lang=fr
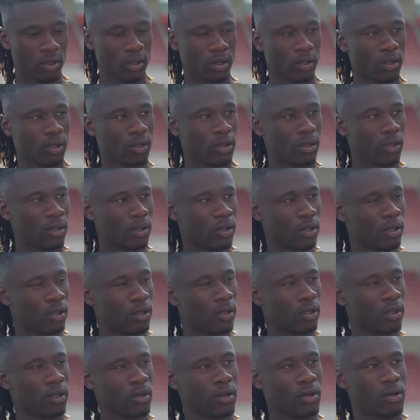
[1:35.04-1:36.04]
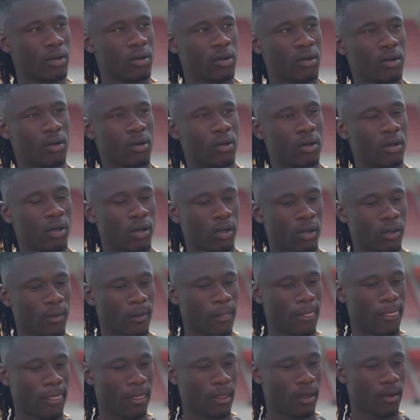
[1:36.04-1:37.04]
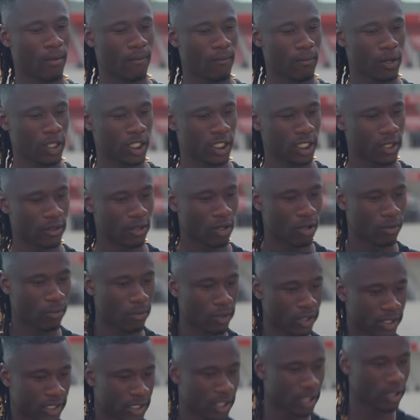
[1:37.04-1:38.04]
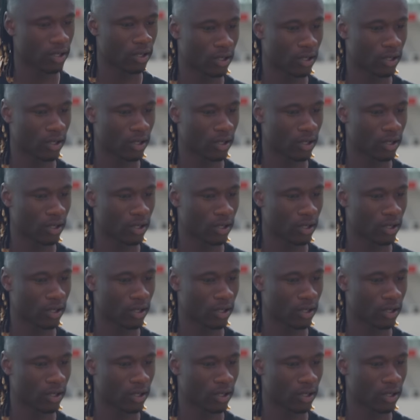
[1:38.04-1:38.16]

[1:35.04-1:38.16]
tu as commencé le foot Toutes ces choses-là. Moi, j'ai commencé.